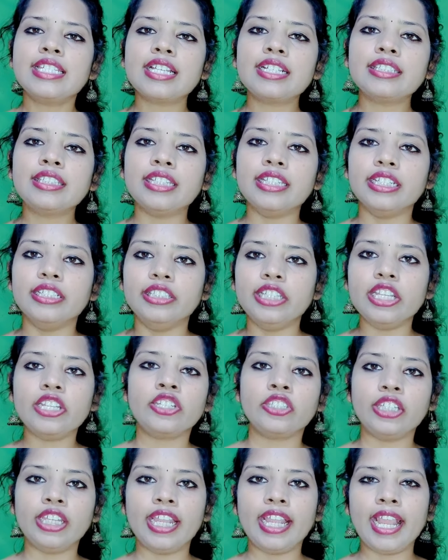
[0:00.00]
सख्त
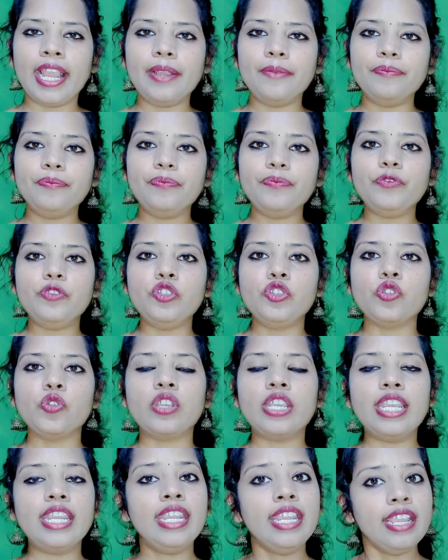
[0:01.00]
निर्देश दिए हैं
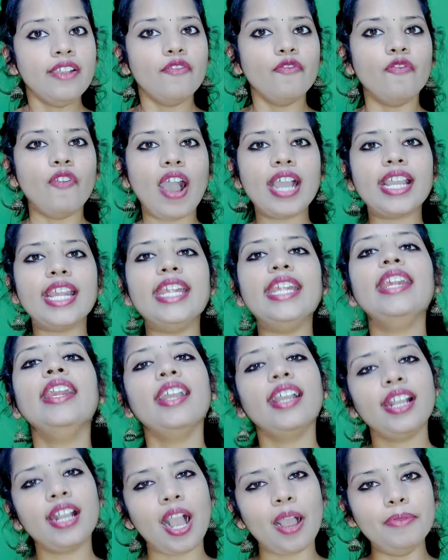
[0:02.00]
जो कि वाकई
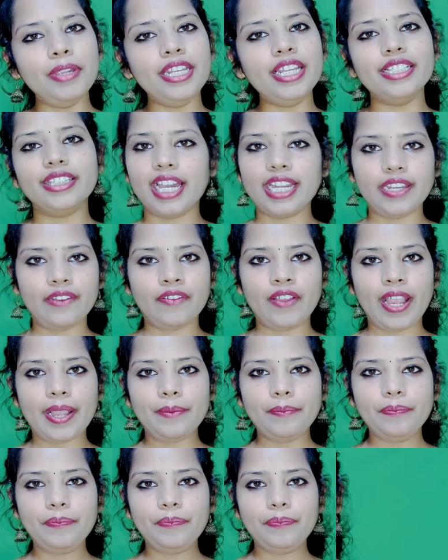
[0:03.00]
काबिल तारीफ
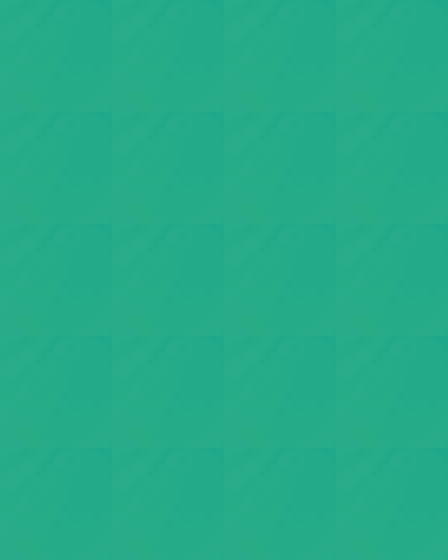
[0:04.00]
है